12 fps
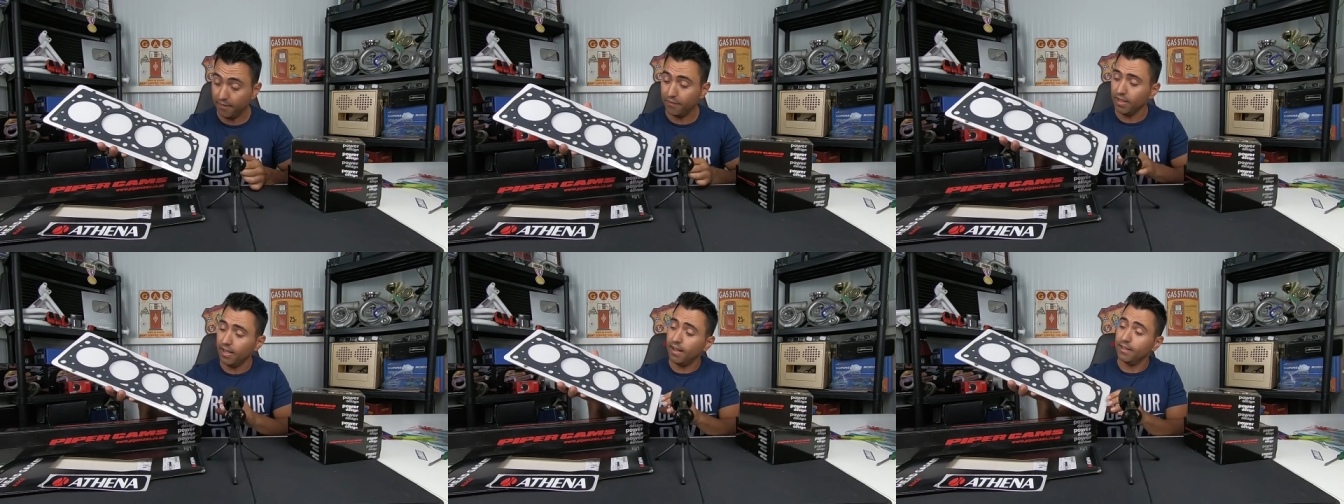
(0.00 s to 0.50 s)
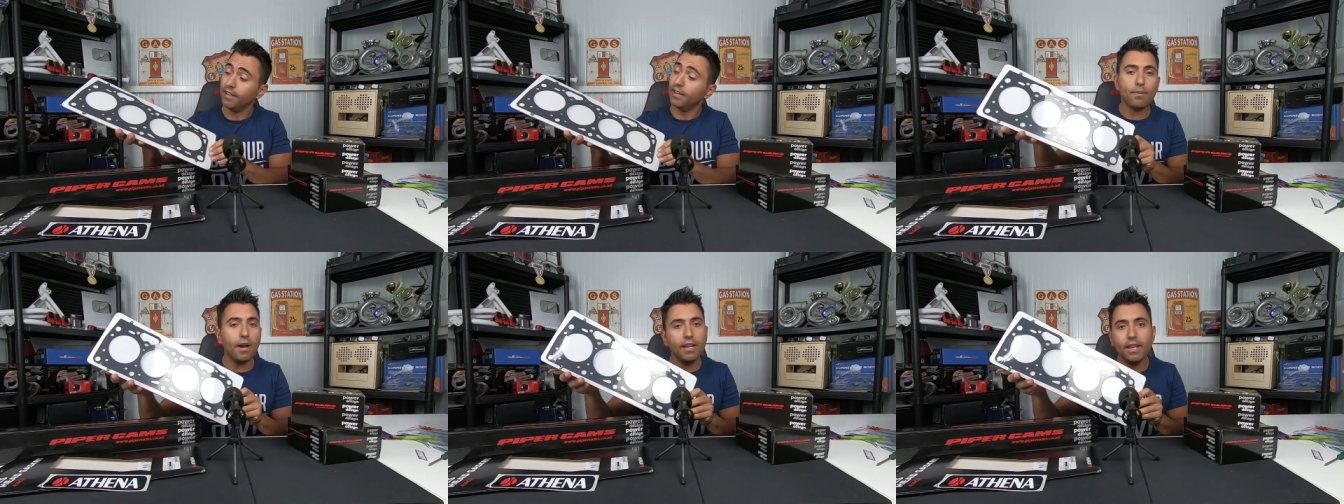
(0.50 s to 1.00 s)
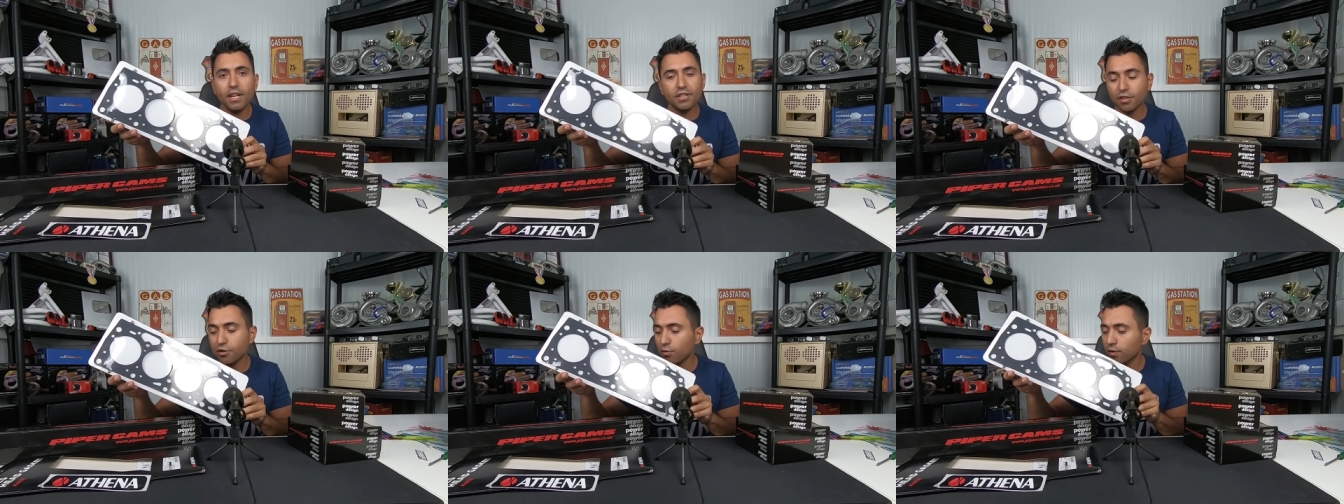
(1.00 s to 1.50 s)
É verdade. Epá, e
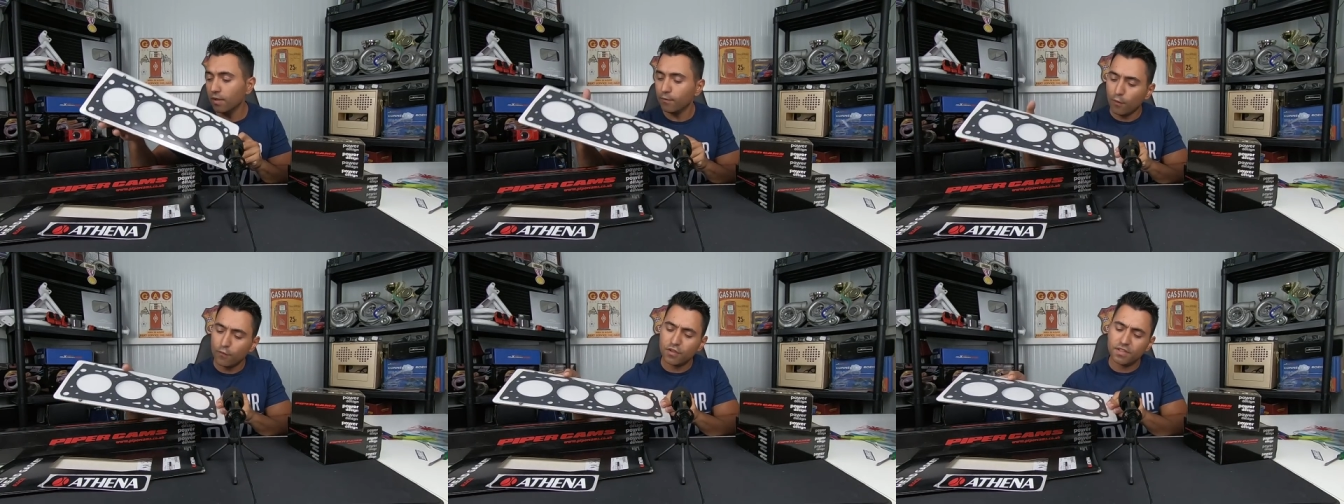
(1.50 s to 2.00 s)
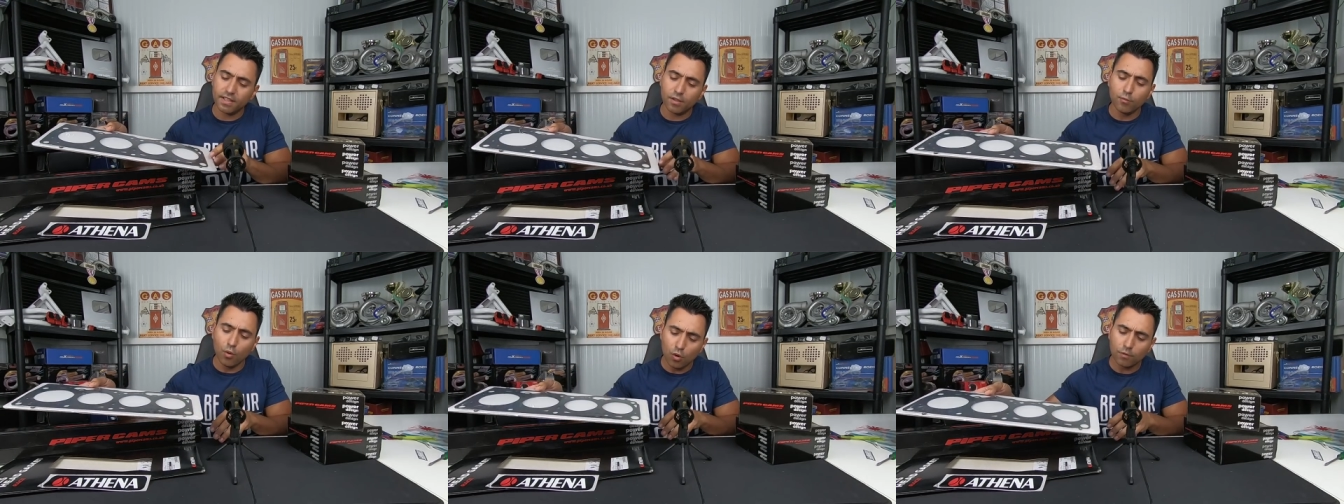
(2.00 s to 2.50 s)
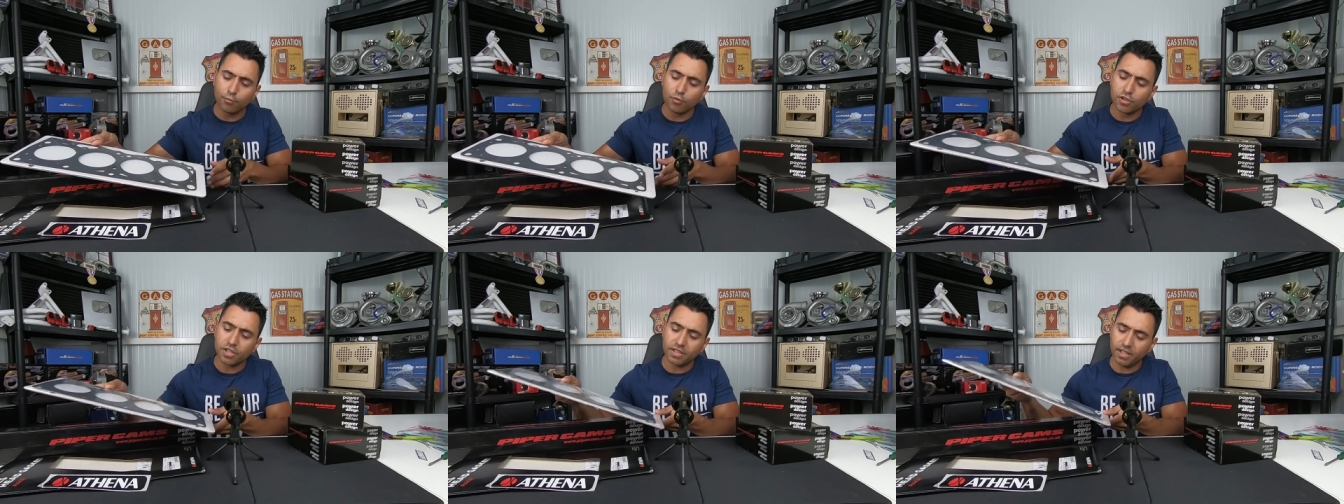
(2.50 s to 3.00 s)
esta junta, eu vou-vos dizer, o meu outro
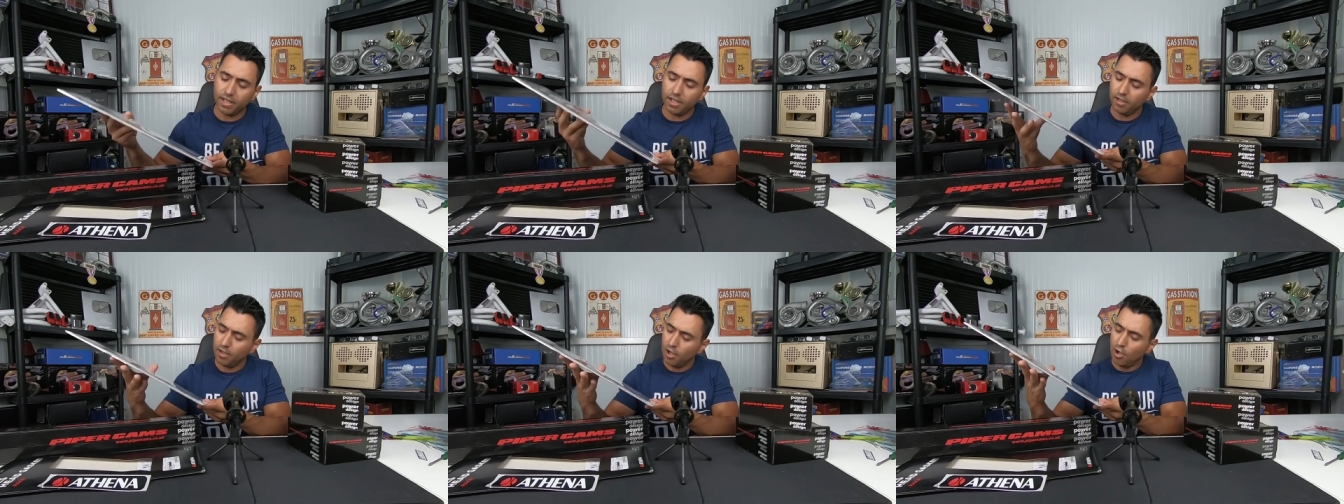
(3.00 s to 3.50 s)
ponto GT